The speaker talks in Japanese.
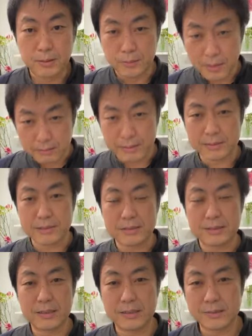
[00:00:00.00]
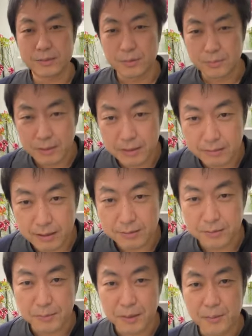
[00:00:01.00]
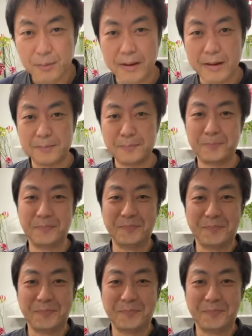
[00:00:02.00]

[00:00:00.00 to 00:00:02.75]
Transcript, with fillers: こんばんは、先日ありがとう。こんばんは、こんばんは。